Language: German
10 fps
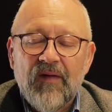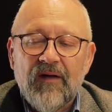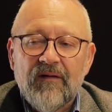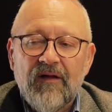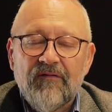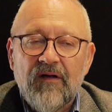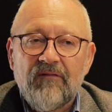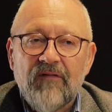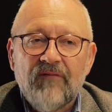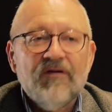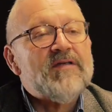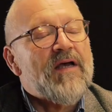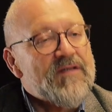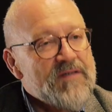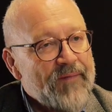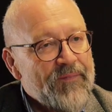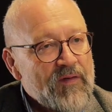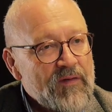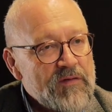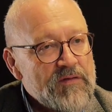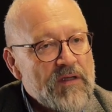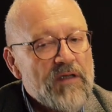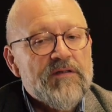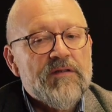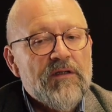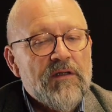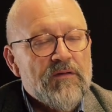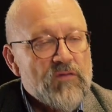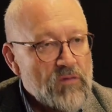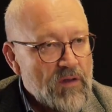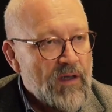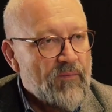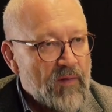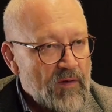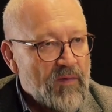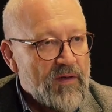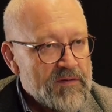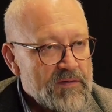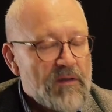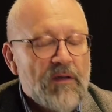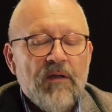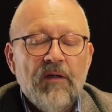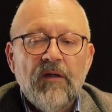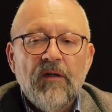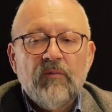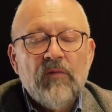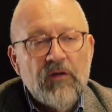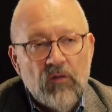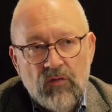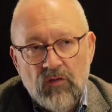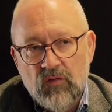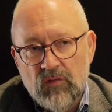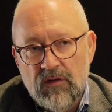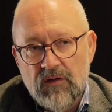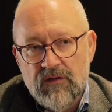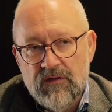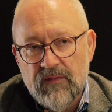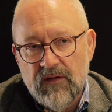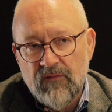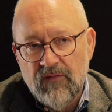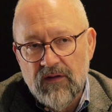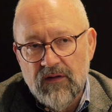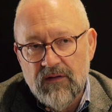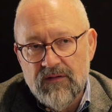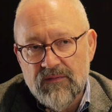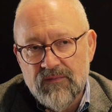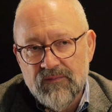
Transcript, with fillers: äh, der Fall war, was ganz anderes als die zugegebenermaßen Millionen Toten des Zweiten Weltkrieges.